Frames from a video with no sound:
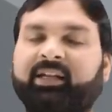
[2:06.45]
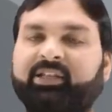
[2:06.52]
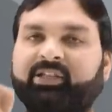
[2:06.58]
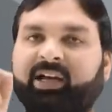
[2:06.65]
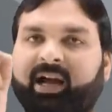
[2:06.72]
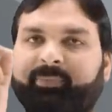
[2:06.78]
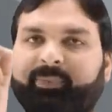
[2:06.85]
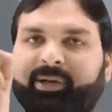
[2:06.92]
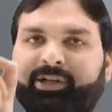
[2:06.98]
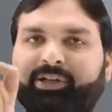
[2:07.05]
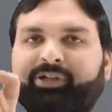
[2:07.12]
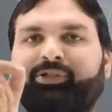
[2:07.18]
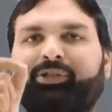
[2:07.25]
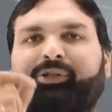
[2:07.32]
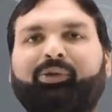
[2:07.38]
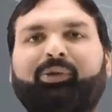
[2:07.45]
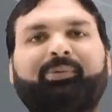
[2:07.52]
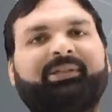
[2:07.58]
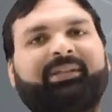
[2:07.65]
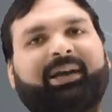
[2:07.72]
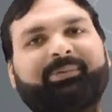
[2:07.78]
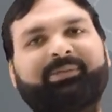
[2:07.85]
जहां पर निश्चित रूप
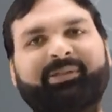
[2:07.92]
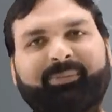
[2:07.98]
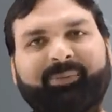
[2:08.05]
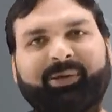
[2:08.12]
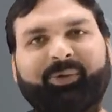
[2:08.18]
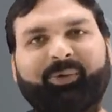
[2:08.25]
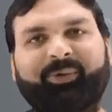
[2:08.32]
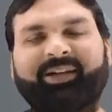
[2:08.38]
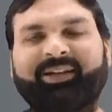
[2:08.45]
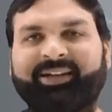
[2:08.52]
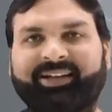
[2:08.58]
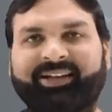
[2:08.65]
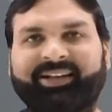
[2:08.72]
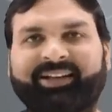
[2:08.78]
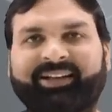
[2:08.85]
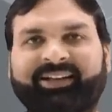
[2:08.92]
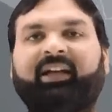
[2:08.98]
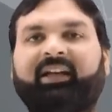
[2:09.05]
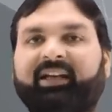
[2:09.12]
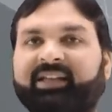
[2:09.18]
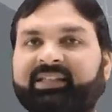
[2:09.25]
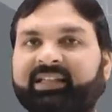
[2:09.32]
से आप सफल होकर निकलें
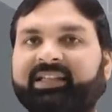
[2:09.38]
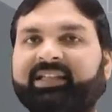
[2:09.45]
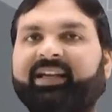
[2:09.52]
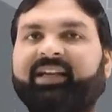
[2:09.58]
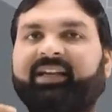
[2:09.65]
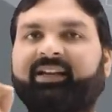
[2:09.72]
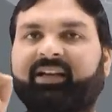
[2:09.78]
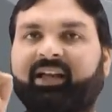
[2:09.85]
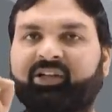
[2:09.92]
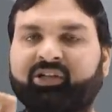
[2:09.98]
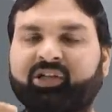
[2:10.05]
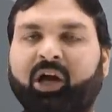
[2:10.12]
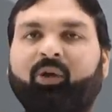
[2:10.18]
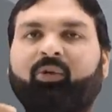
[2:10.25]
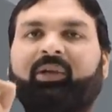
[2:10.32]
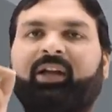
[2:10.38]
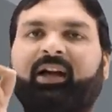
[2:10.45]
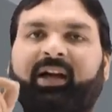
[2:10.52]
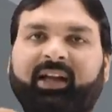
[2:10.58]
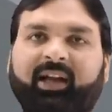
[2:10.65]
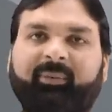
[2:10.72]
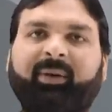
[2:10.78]
इसलिए कक्षाओं के
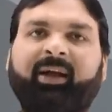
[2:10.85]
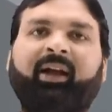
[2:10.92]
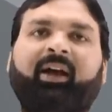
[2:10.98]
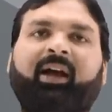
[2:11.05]
अलावा